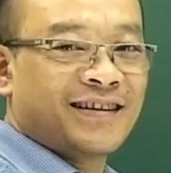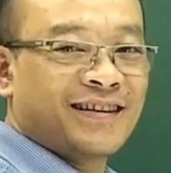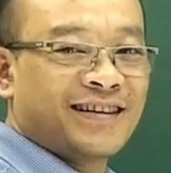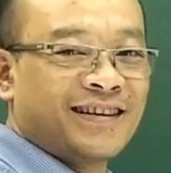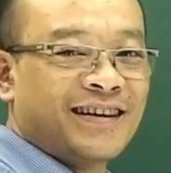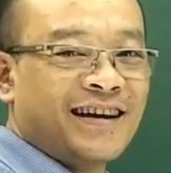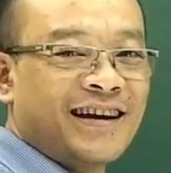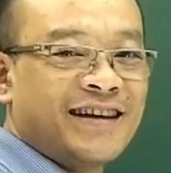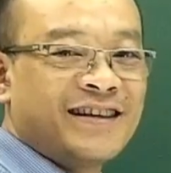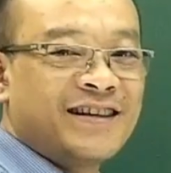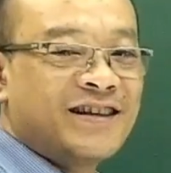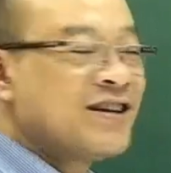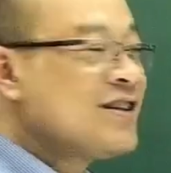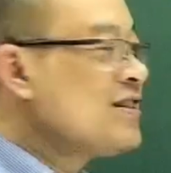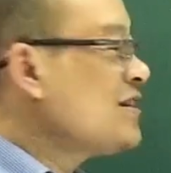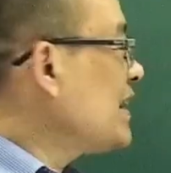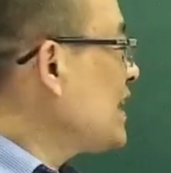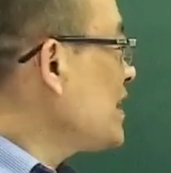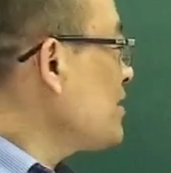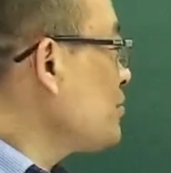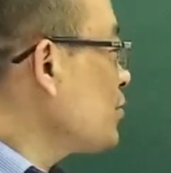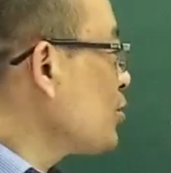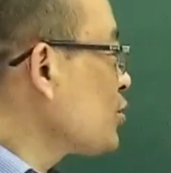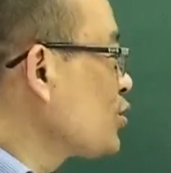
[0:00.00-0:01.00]
Để trừ
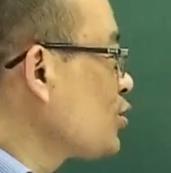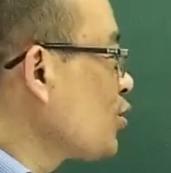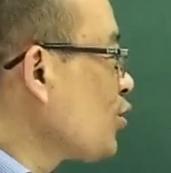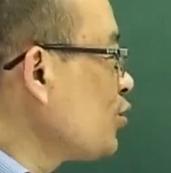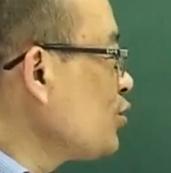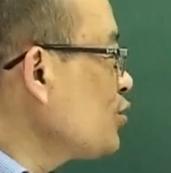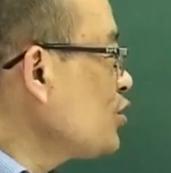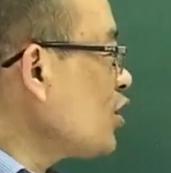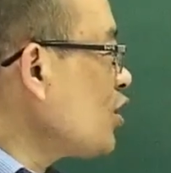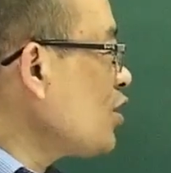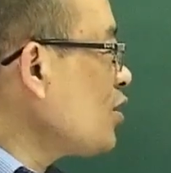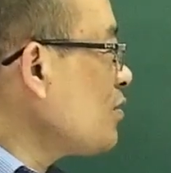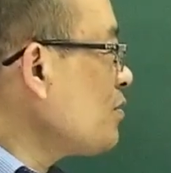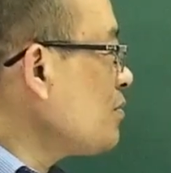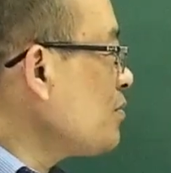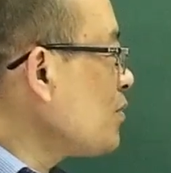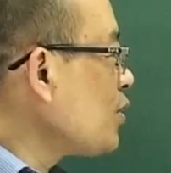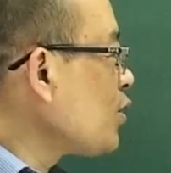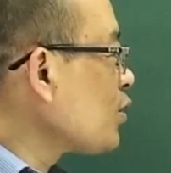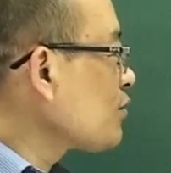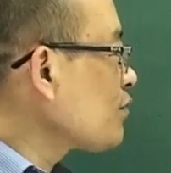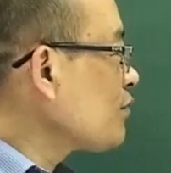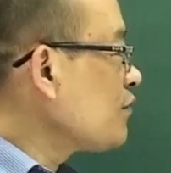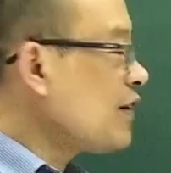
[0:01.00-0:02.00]
nhanh một số cho
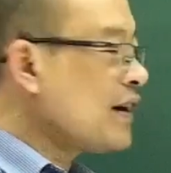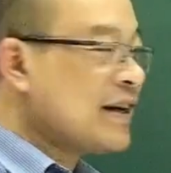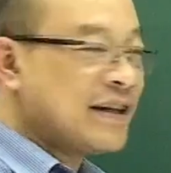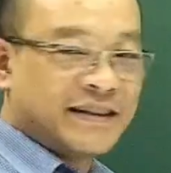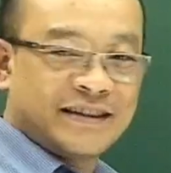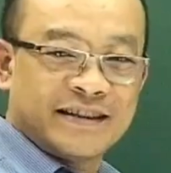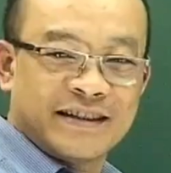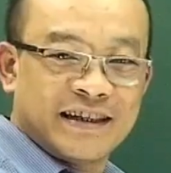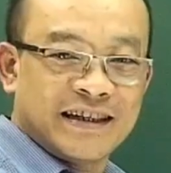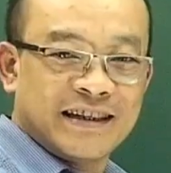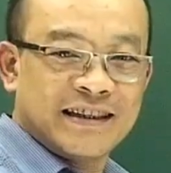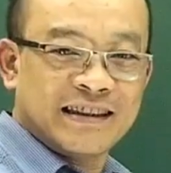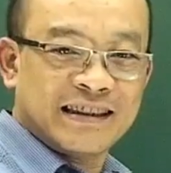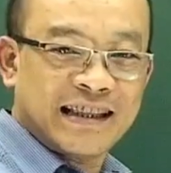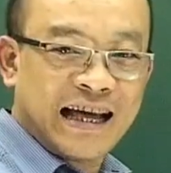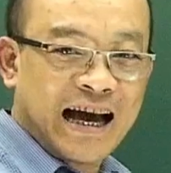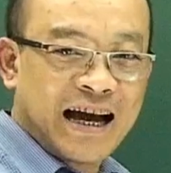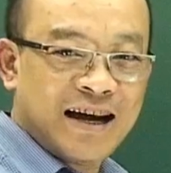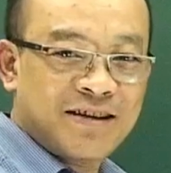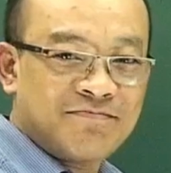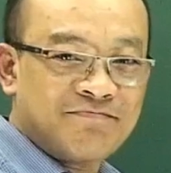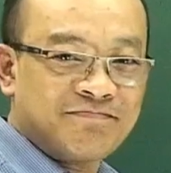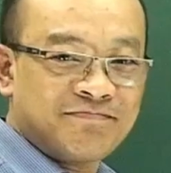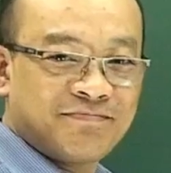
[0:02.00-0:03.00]

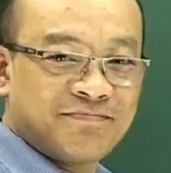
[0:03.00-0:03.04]
1,98,